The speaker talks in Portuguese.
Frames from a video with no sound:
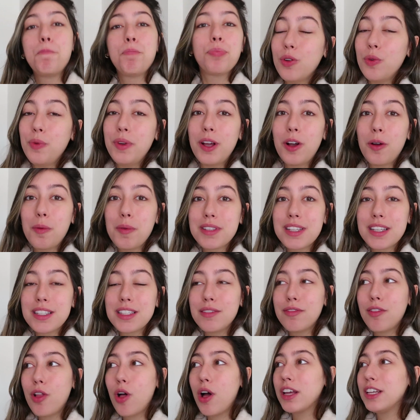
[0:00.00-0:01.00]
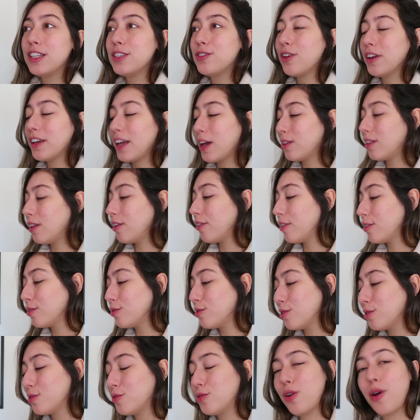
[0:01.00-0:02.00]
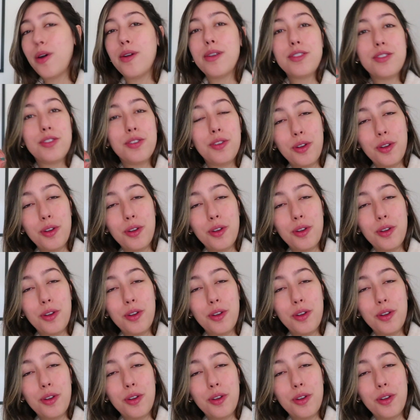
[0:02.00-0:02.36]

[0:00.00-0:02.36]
eu não ia começar esse vlog, só que eu tava vendo os stories